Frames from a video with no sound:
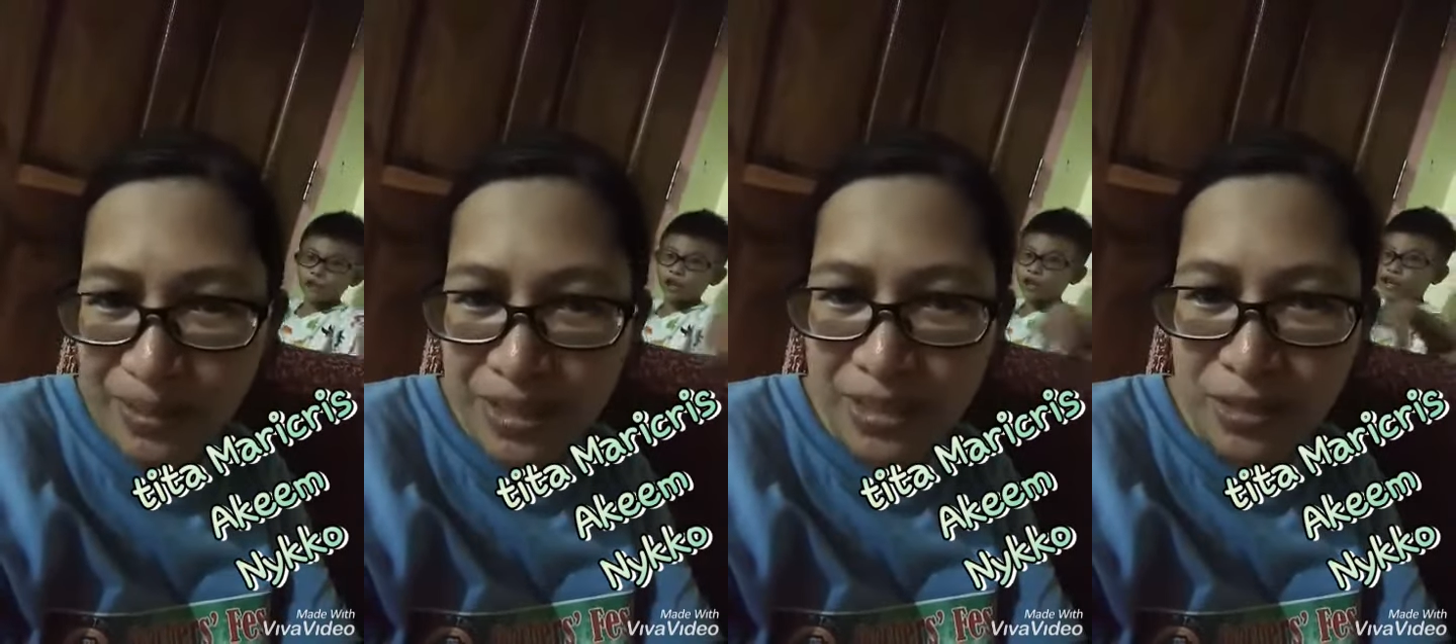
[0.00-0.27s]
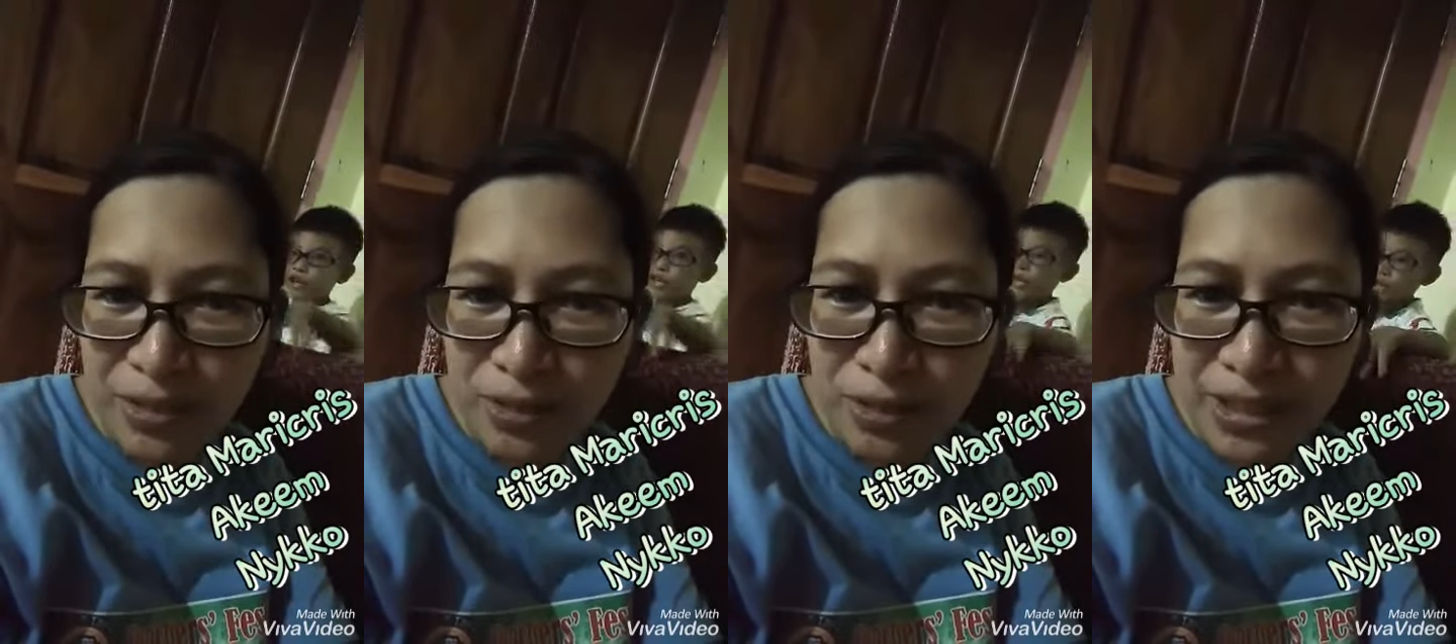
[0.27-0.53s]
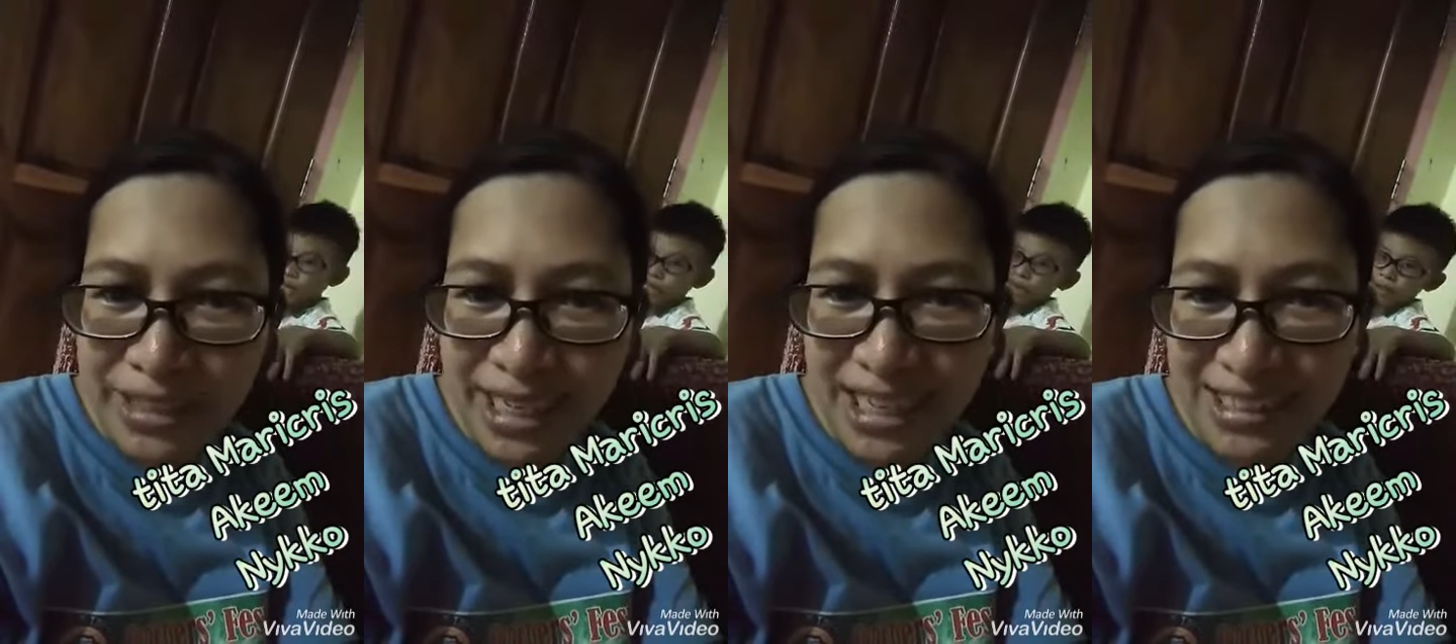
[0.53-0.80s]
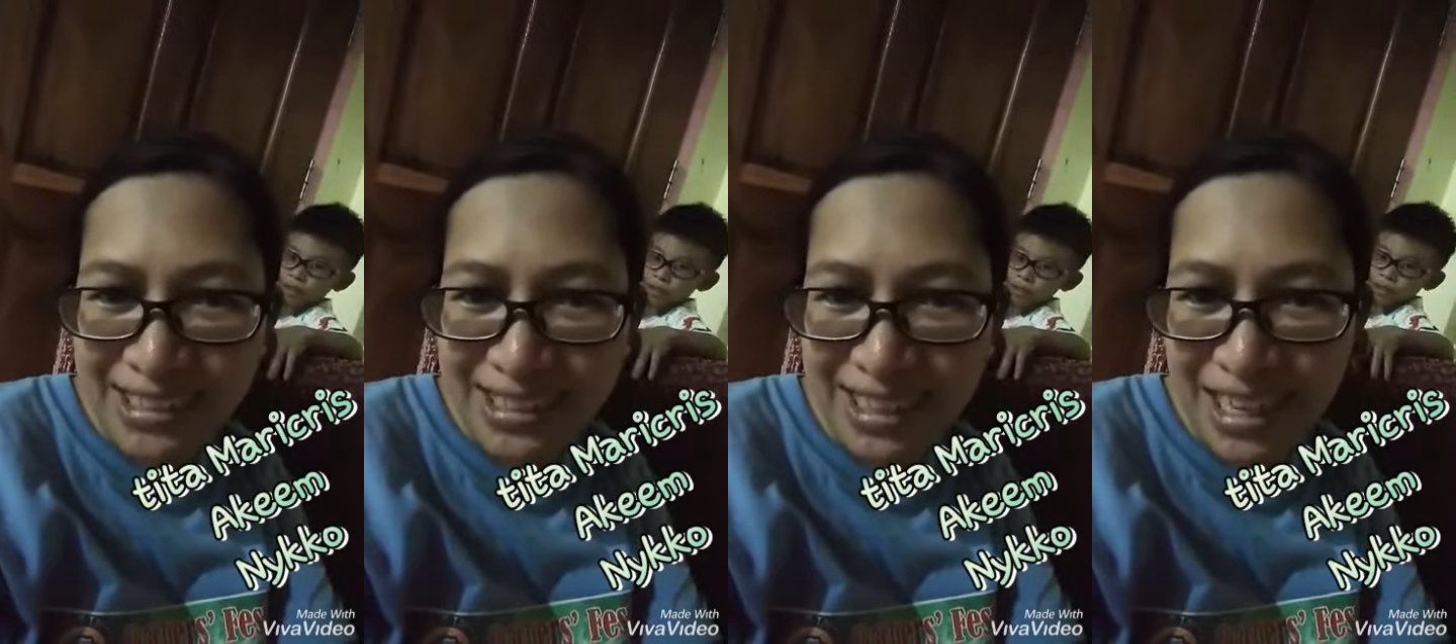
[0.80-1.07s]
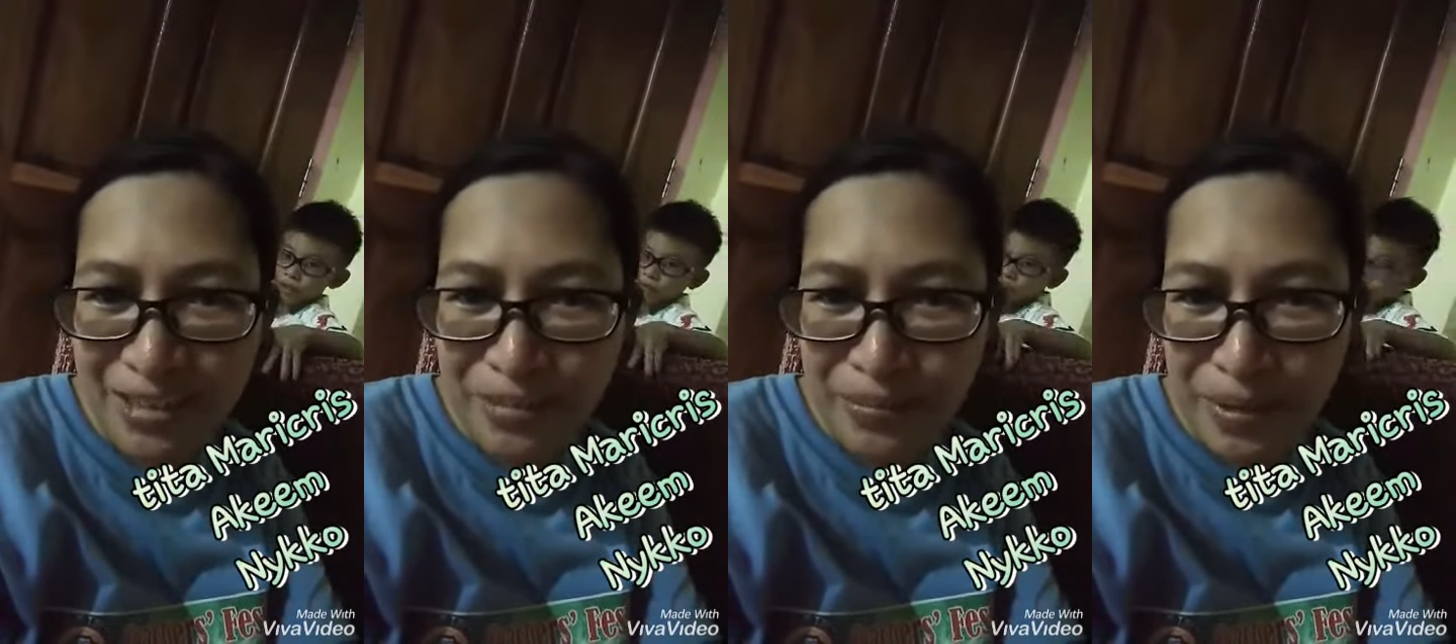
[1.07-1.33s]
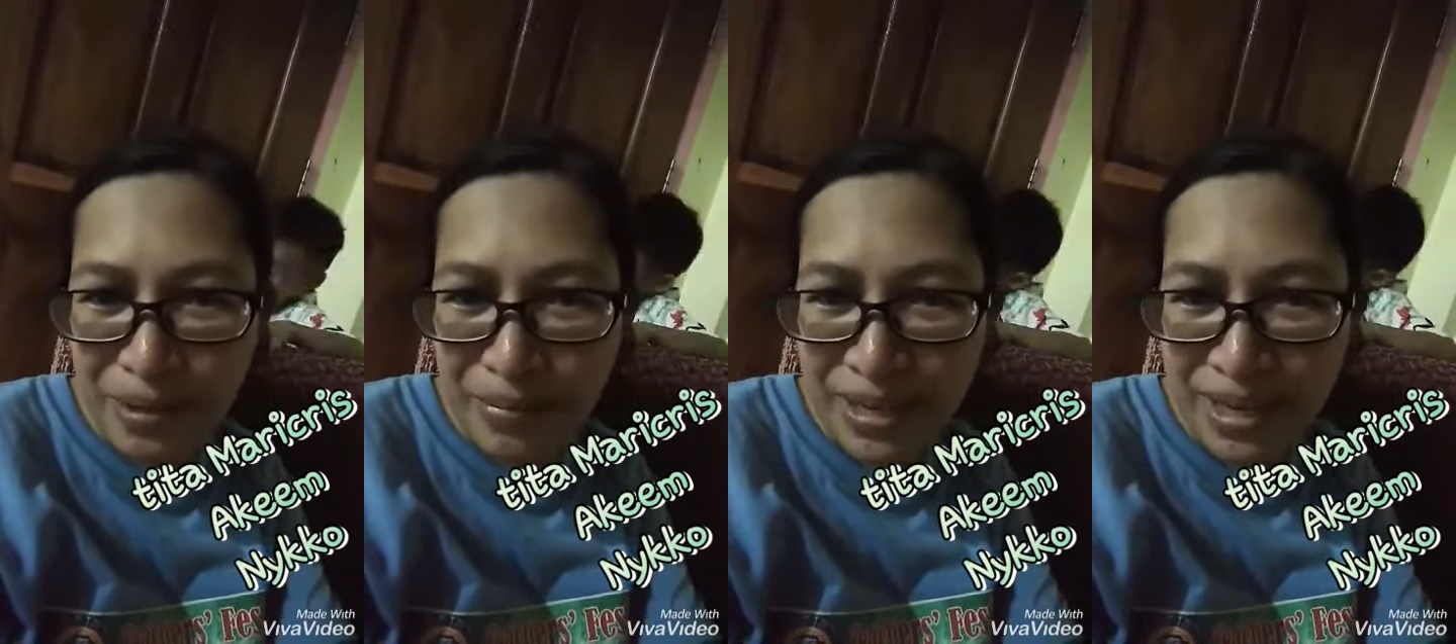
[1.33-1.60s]
Video call na lang
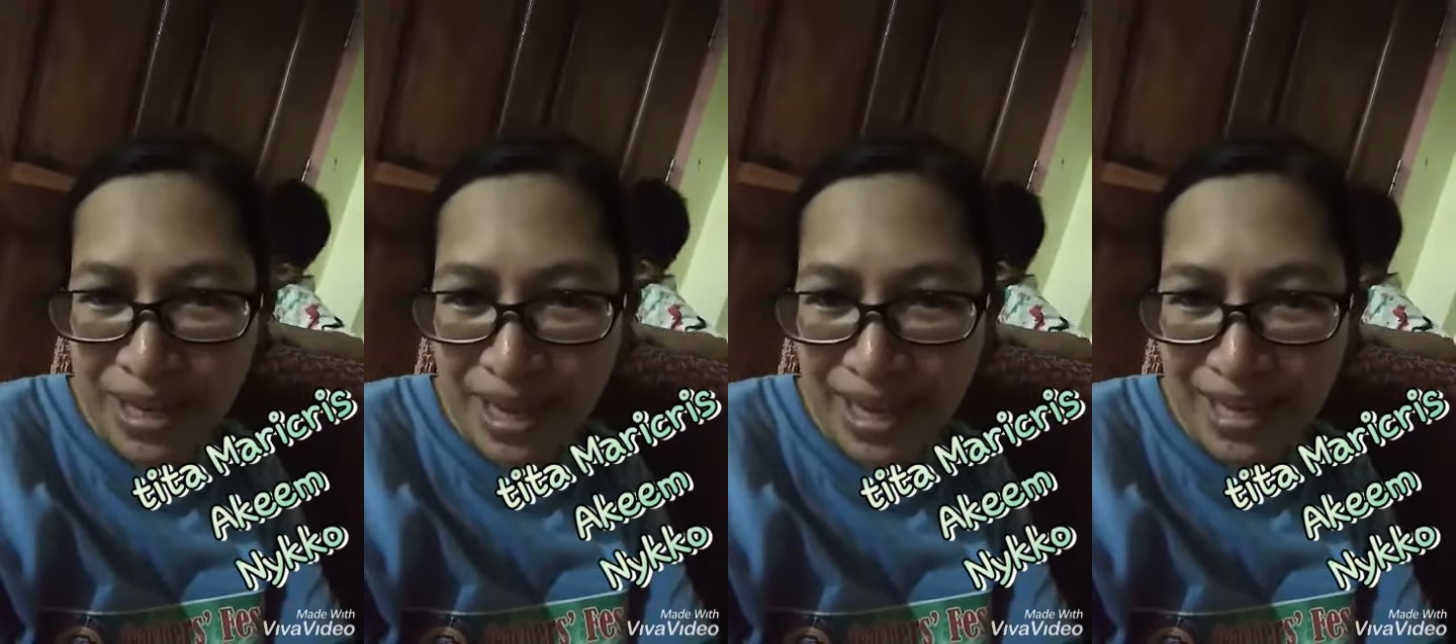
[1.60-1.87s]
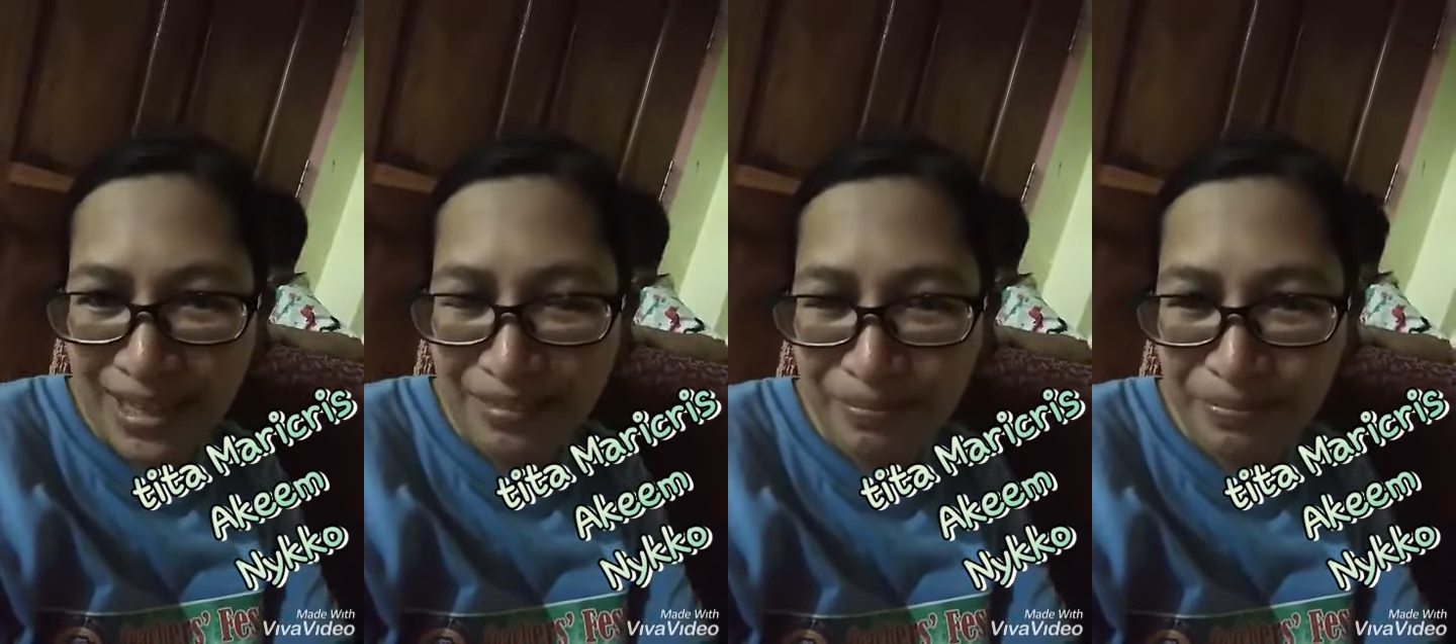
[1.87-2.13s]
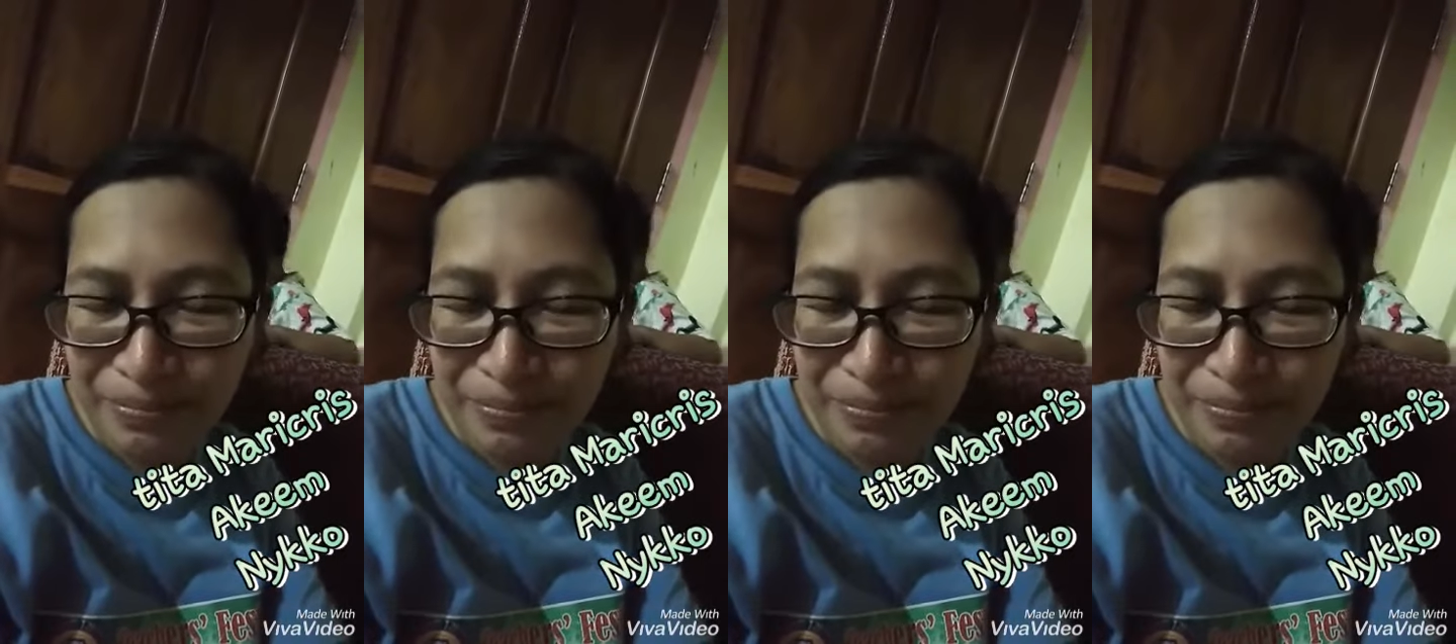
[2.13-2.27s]
tayo mamaya.